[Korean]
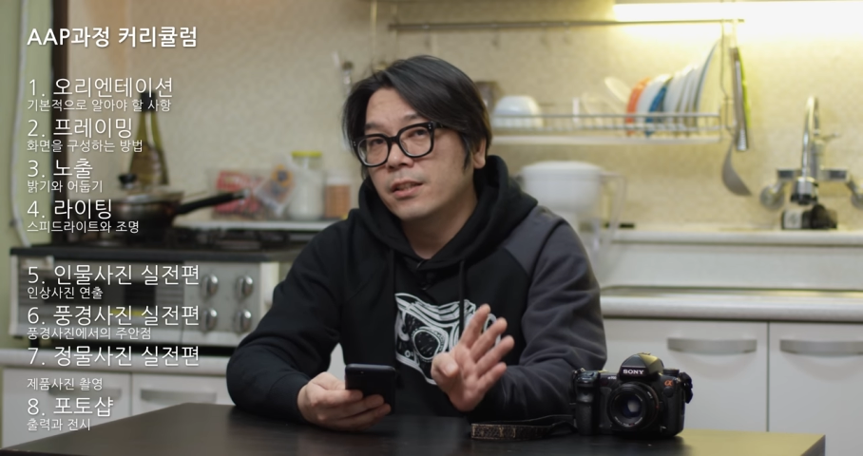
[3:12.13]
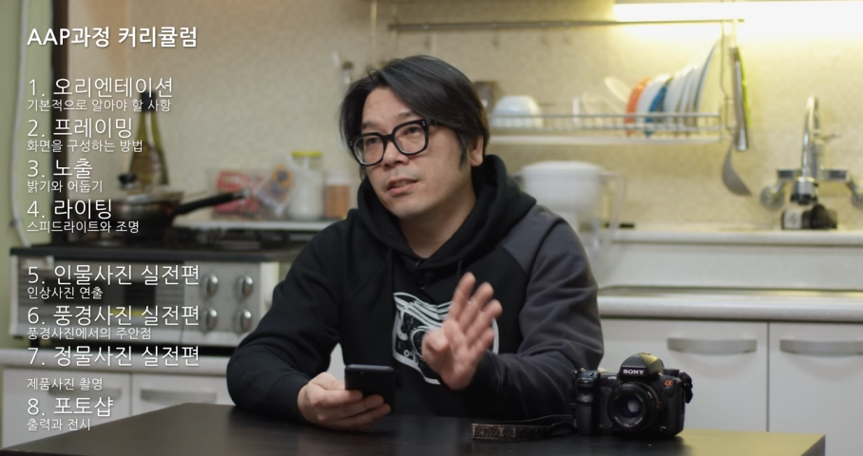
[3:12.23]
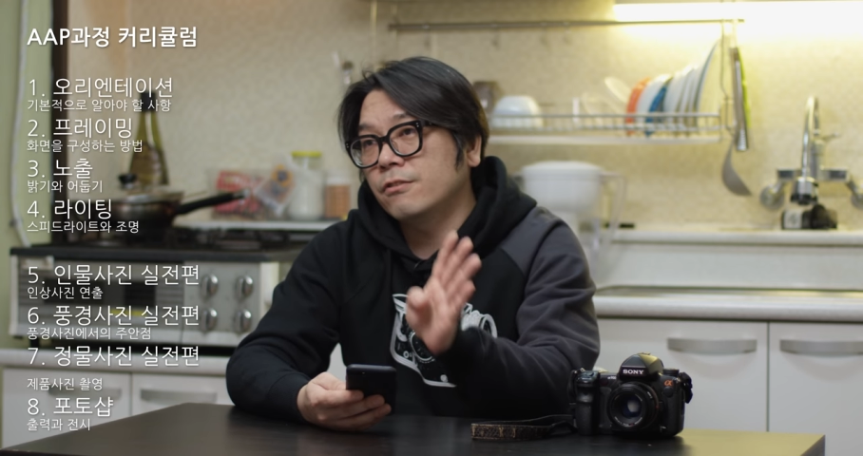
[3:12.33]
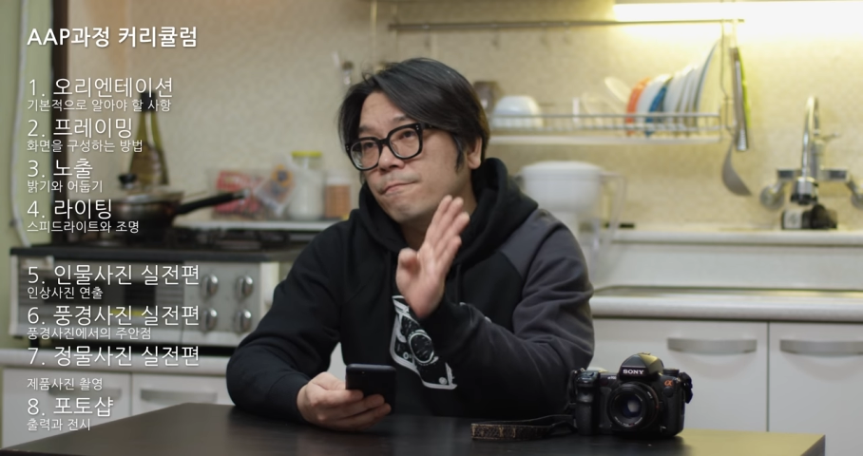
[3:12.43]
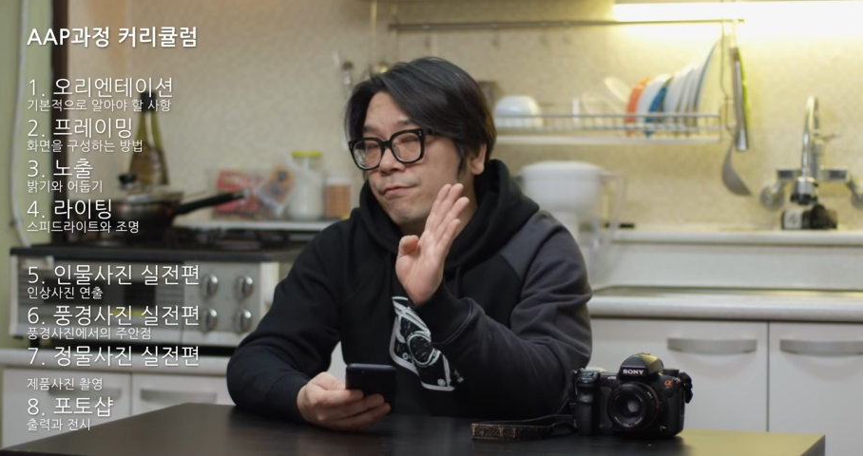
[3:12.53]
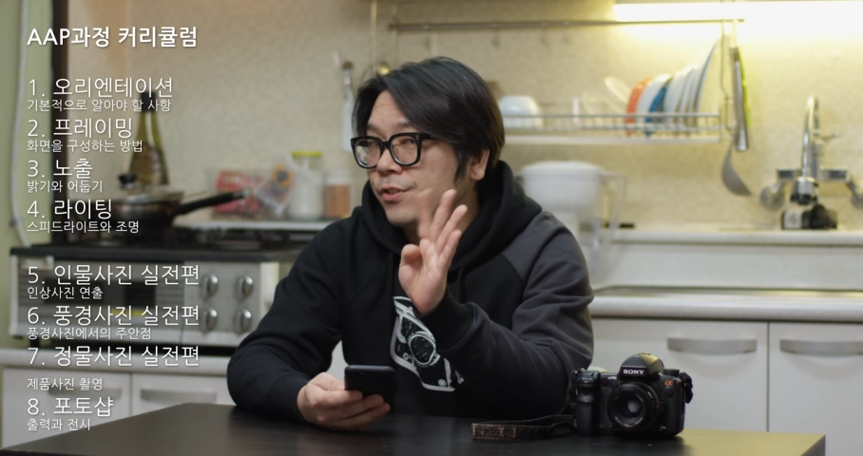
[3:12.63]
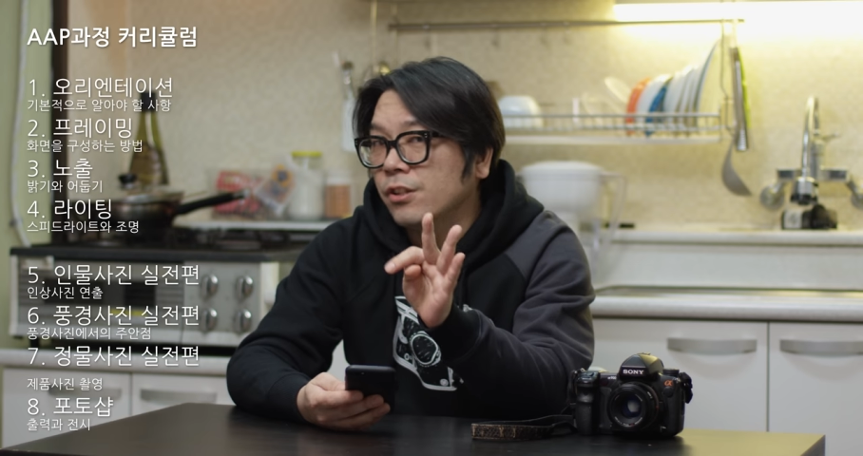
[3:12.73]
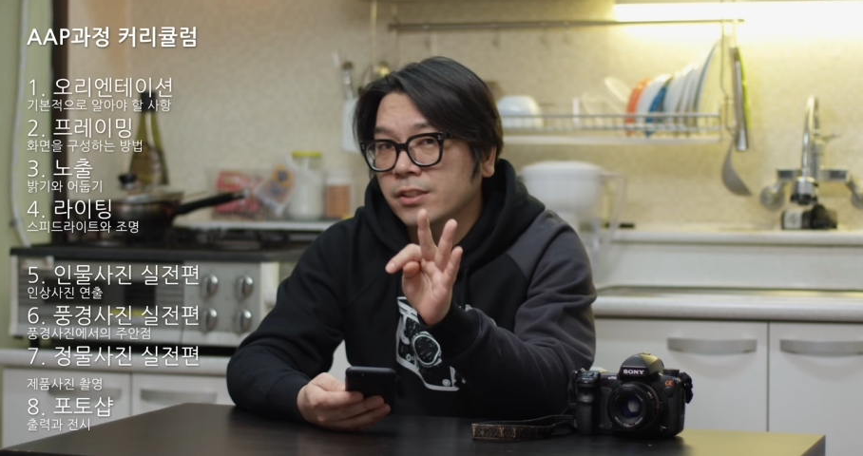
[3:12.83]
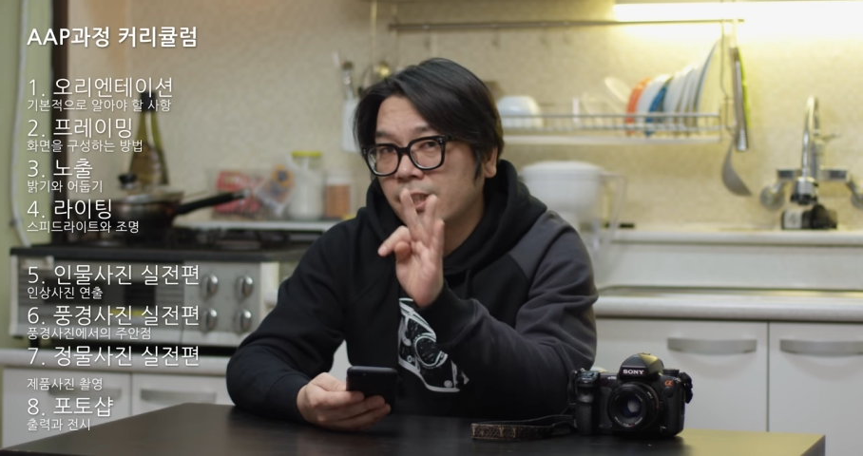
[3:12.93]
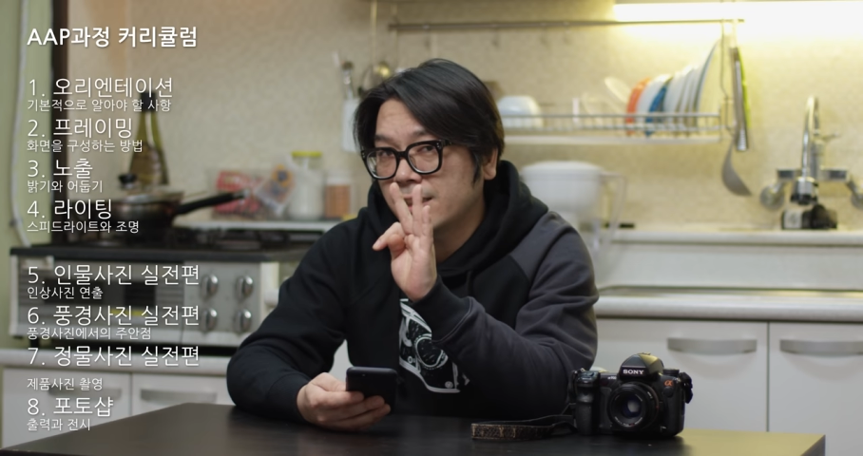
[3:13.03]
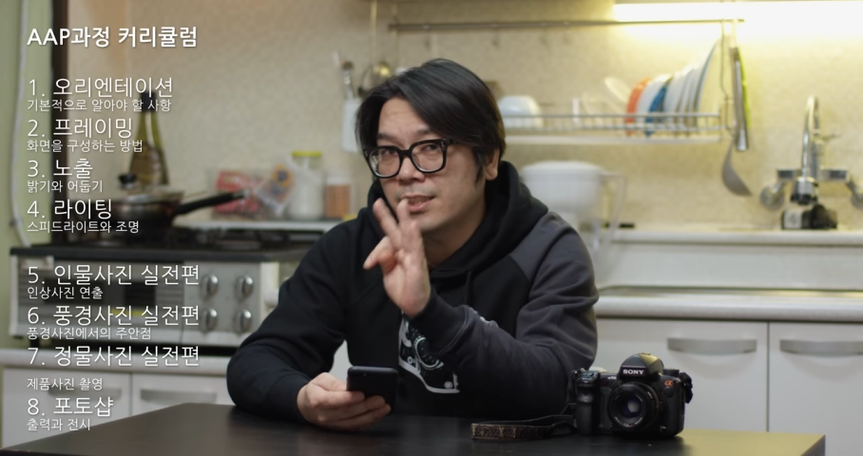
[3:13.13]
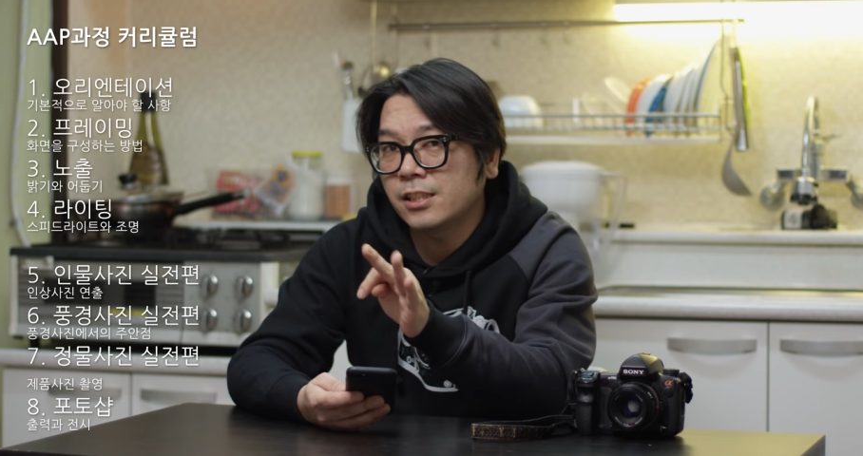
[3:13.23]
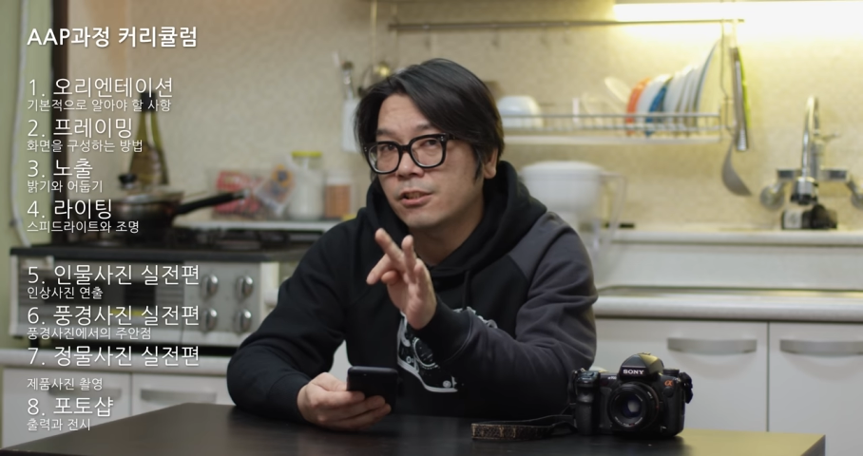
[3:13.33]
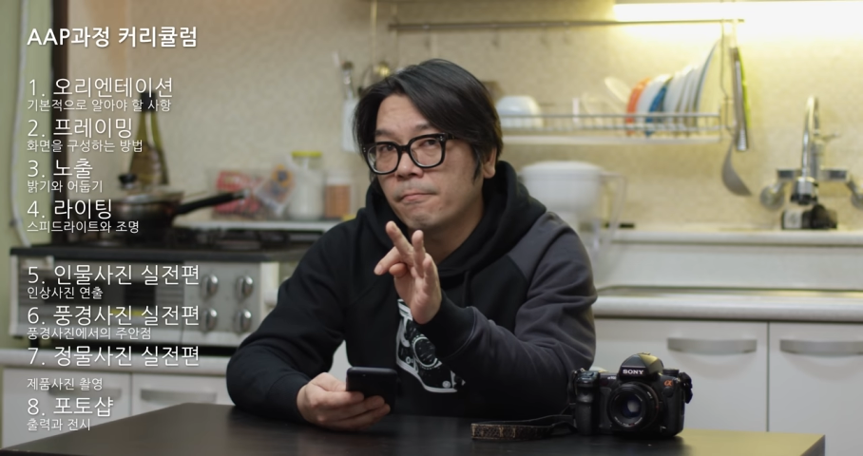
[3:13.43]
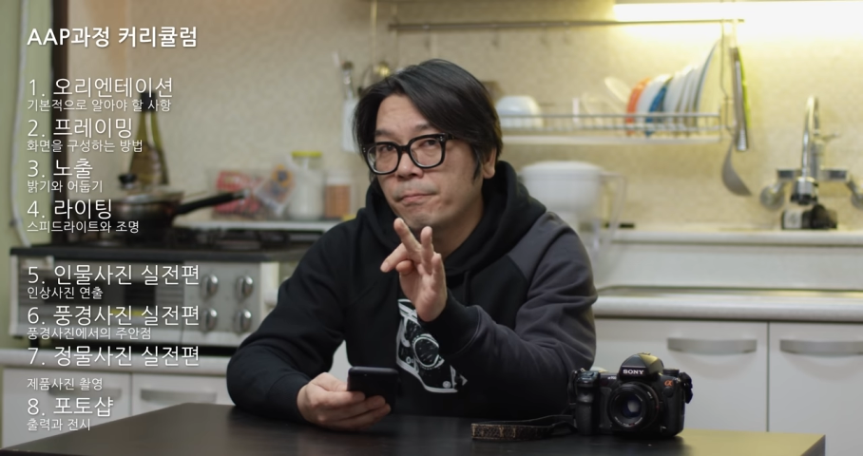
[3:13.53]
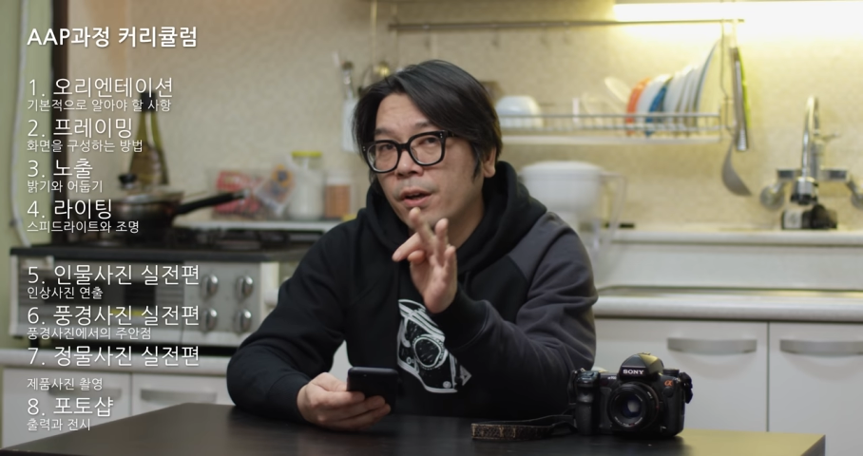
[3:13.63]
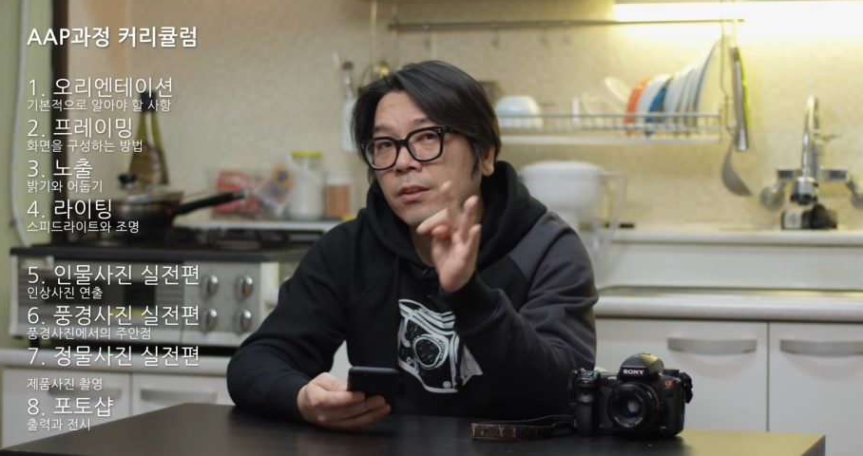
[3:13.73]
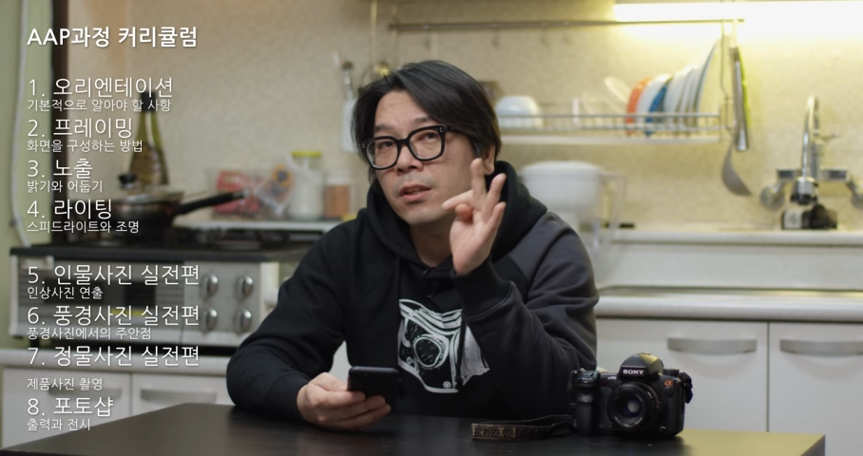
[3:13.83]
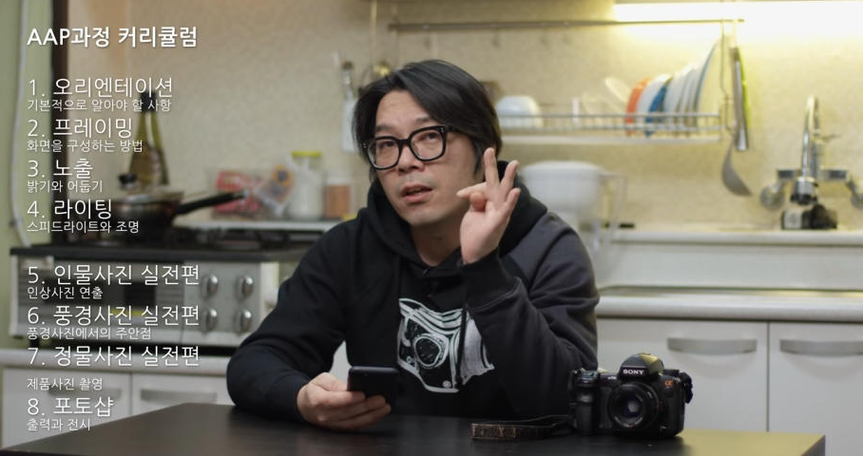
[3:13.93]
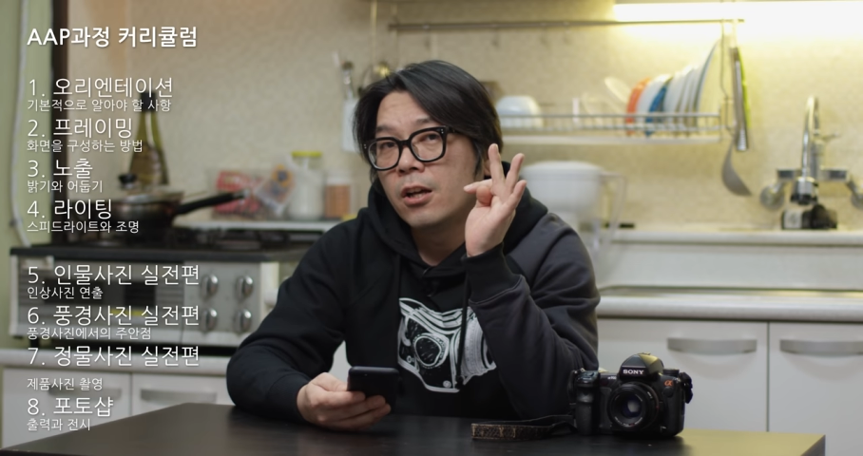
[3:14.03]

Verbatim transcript: 그리고 풍경 사진 실전편,